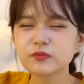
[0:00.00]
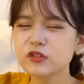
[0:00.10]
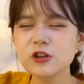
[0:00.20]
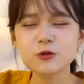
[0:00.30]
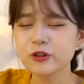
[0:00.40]

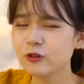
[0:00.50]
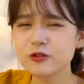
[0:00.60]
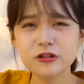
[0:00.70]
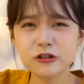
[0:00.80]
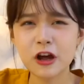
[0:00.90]
鹰嘴豆
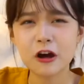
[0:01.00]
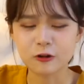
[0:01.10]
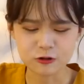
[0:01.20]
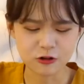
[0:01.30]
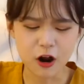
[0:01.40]
真的是太
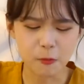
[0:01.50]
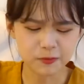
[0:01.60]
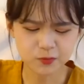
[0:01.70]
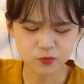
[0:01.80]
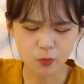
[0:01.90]
好吃了，
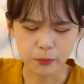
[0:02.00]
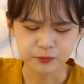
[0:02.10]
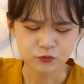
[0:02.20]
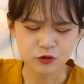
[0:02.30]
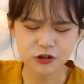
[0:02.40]

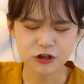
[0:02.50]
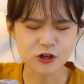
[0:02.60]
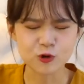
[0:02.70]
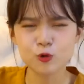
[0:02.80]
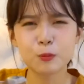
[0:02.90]
就这个
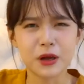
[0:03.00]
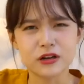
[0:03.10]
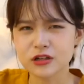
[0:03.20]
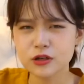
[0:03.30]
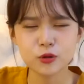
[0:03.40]
食物本
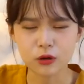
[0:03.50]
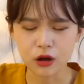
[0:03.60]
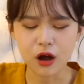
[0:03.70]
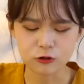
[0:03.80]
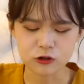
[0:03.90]
身就很
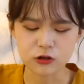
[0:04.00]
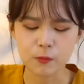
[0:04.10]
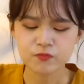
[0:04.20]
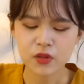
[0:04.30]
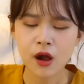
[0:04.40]
好吃，
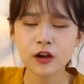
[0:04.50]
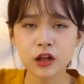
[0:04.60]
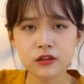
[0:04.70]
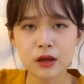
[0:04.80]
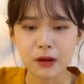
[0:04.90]
而且
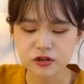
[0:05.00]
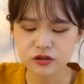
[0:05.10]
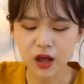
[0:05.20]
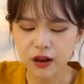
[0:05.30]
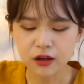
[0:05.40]
它蛋白质
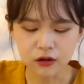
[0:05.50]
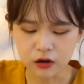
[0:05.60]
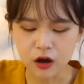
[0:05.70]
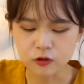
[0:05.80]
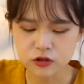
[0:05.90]
含量很
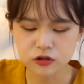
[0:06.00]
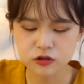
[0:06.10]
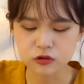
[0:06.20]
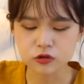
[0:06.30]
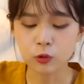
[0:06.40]
高，真的
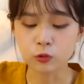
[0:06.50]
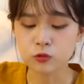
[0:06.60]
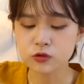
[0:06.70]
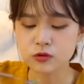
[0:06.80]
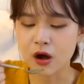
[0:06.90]
是豆
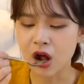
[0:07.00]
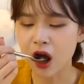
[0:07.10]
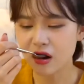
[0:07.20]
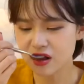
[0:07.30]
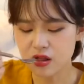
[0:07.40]
中之王。
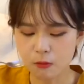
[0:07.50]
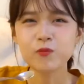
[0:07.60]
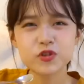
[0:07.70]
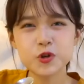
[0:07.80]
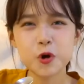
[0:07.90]

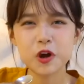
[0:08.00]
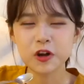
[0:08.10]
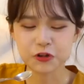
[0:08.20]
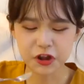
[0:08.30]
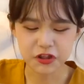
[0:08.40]
鸡肉也
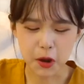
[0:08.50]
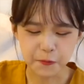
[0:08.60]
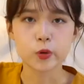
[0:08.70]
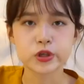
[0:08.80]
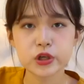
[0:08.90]
很嫩呢。
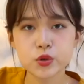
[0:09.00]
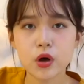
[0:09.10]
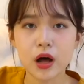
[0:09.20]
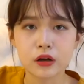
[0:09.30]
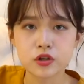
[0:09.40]
我这个做
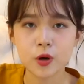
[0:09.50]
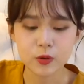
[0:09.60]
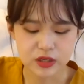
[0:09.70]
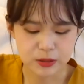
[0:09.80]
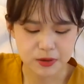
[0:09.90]
好了之后，
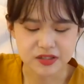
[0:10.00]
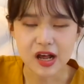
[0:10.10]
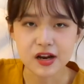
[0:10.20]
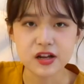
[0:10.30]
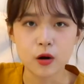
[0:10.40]
在上面撒
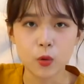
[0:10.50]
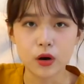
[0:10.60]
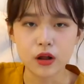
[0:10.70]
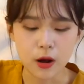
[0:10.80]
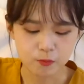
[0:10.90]
了一点罗
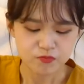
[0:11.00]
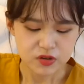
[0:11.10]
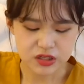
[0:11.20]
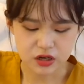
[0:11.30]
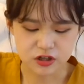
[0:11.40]
勒，
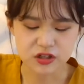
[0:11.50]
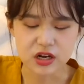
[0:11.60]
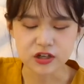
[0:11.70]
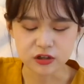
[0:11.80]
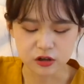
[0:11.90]
现在吃起来
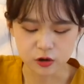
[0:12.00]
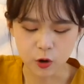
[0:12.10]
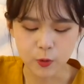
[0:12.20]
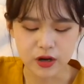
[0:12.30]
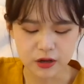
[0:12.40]
整个
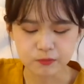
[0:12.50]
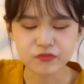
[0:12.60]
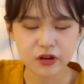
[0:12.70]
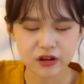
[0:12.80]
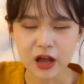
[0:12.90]
口味的
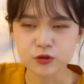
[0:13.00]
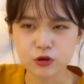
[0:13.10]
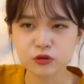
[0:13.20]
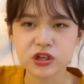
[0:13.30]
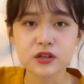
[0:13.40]
感觉
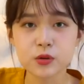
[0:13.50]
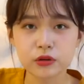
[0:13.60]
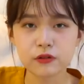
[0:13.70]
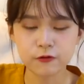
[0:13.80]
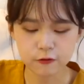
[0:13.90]
层次会
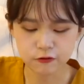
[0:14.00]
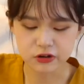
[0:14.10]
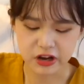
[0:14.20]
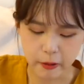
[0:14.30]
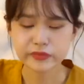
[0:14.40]
更丰富
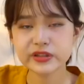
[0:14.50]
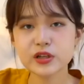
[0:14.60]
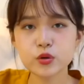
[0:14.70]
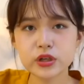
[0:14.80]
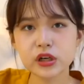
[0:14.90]
一点。在
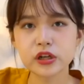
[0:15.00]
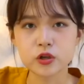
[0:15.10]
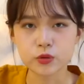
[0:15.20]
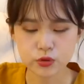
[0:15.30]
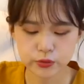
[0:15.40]
做这个的时
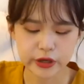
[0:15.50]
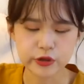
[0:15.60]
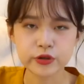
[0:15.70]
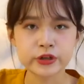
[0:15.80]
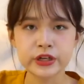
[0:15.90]
候，最重要的
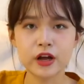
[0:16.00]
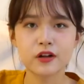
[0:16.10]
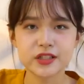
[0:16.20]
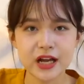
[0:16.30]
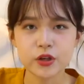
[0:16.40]
就是一定要
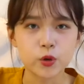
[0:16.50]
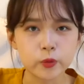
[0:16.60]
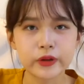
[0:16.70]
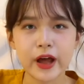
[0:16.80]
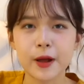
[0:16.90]
加牛
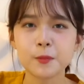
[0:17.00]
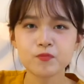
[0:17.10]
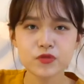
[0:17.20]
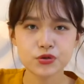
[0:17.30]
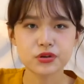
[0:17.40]
奶，
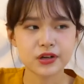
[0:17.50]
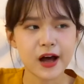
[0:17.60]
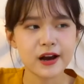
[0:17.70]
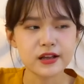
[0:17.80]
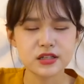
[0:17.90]
就是
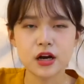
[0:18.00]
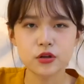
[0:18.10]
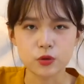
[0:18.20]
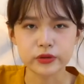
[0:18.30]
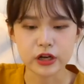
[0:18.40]
咖喱加上
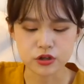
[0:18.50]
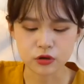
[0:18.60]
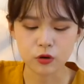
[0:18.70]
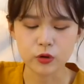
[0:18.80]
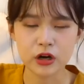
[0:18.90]
牛奶之
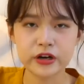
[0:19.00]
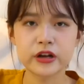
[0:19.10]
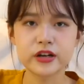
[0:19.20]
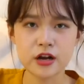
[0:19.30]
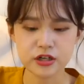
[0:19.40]
后，要
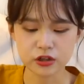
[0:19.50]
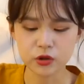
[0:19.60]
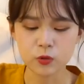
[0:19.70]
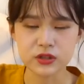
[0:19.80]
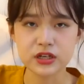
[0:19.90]
让让这个
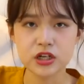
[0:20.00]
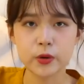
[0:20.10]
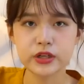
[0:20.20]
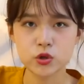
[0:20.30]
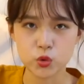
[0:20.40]
豆子再稍
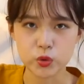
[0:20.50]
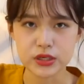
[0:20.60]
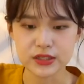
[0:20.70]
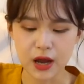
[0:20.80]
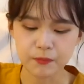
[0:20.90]
微再煮一
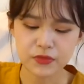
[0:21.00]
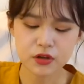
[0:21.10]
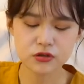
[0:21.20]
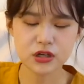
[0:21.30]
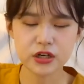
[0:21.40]
下，
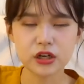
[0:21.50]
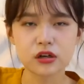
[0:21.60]
就让那